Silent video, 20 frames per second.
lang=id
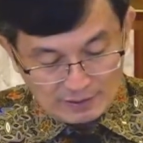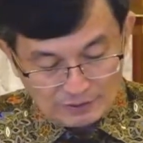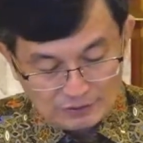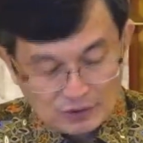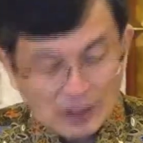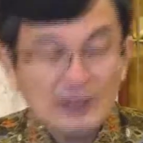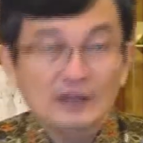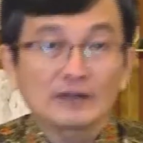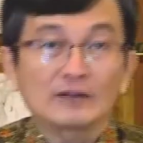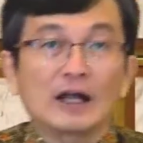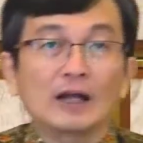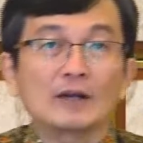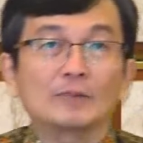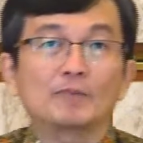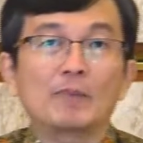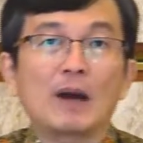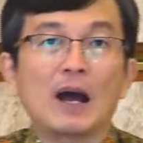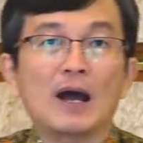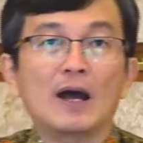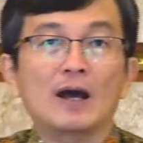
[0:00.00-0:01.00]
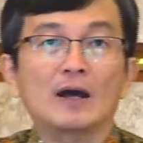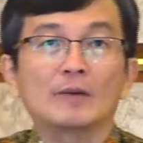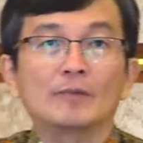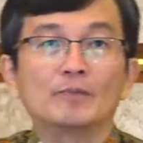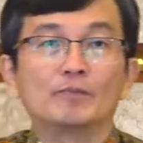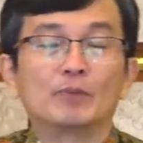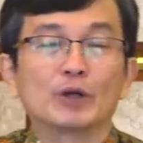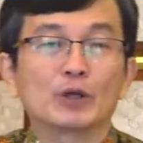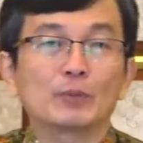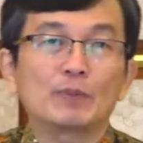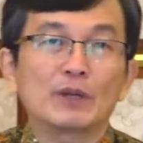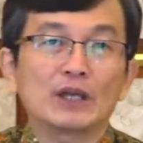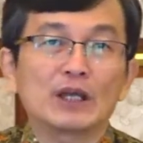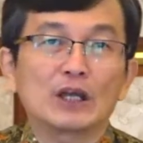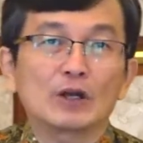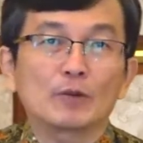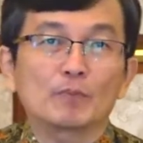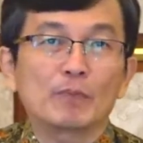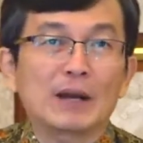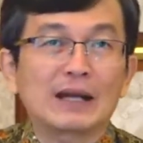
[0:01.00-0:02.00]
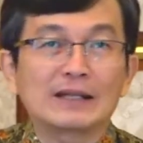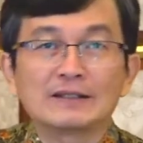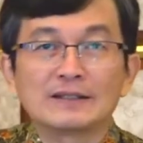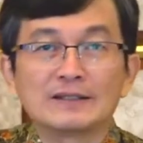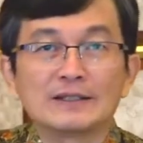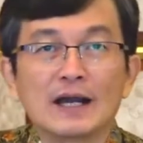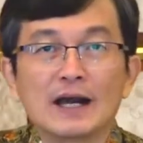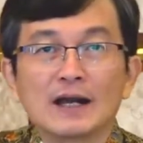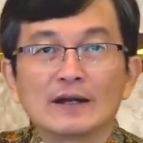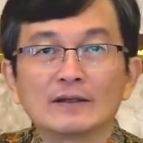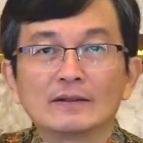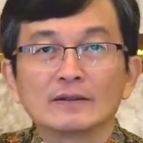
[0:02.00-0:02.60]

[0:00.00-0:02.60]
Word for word: Dan tanpa berpikir panjang,